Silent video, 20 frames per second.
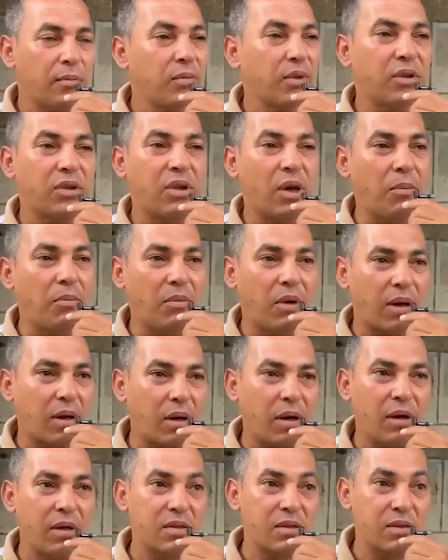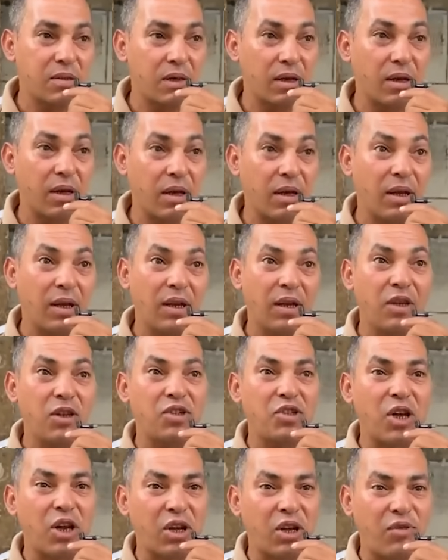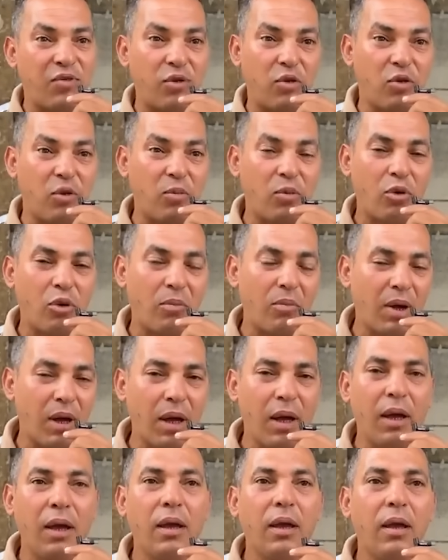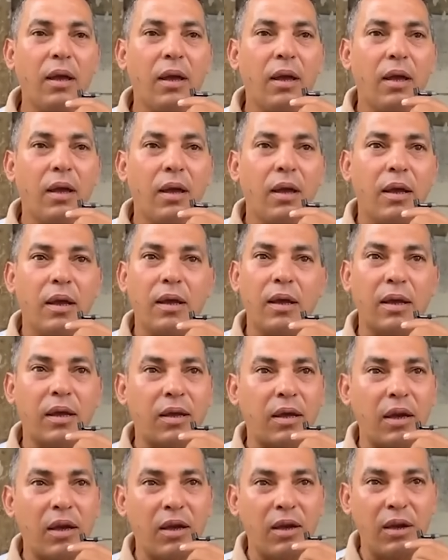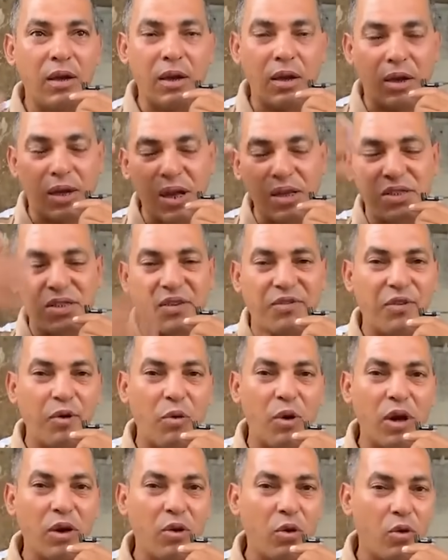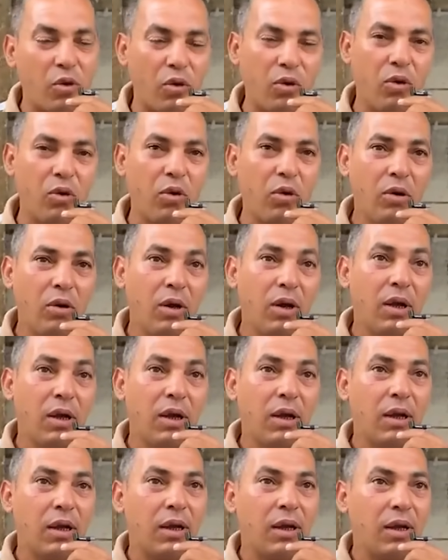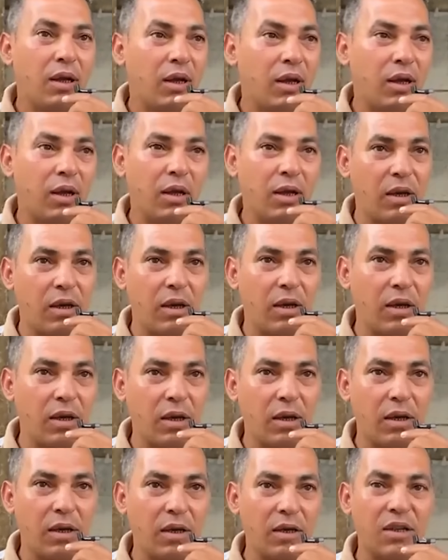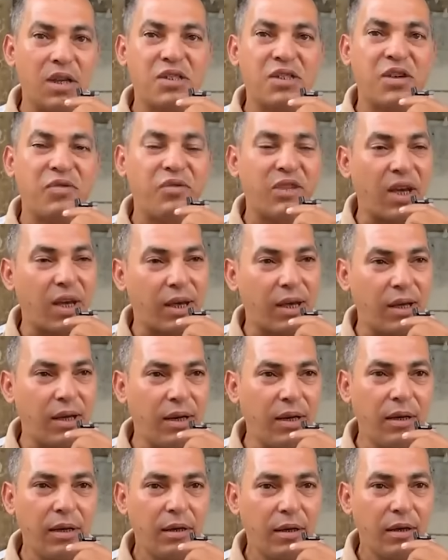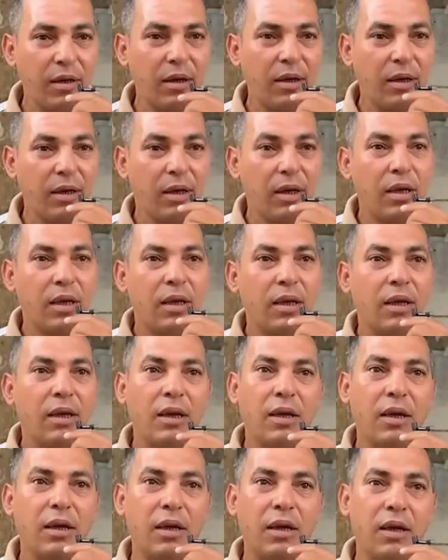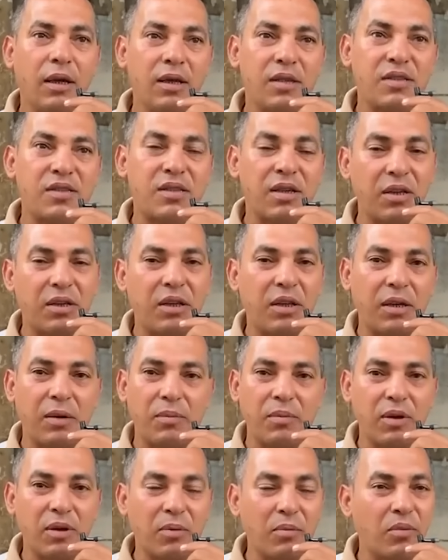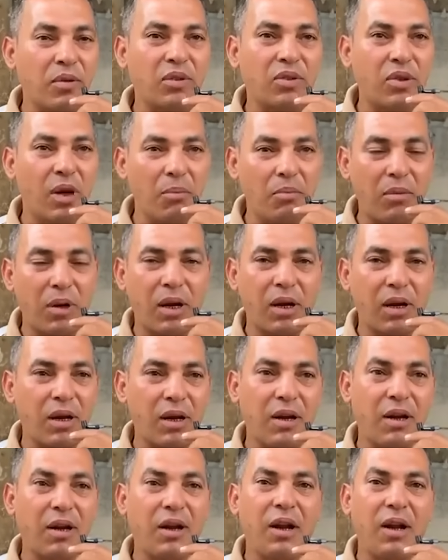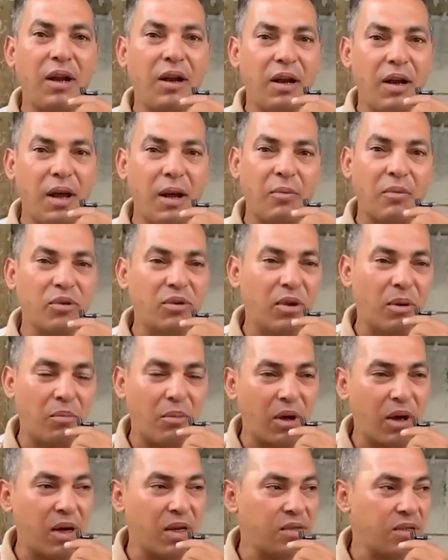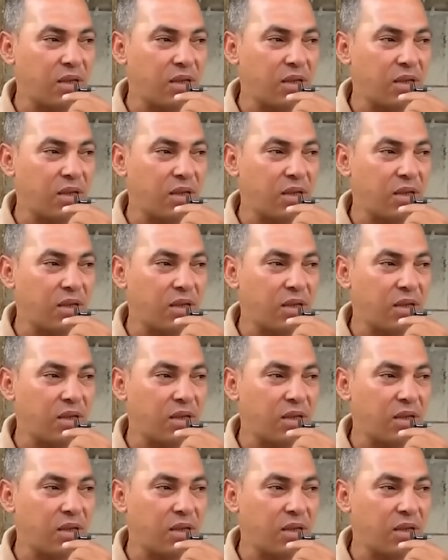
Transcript: متدمر خالص آه، شرخ في الجمجمه آه، آه، كسر في الوجه كله آه، نزيف داخلي الصدر آه، متدمر الرئه متدمره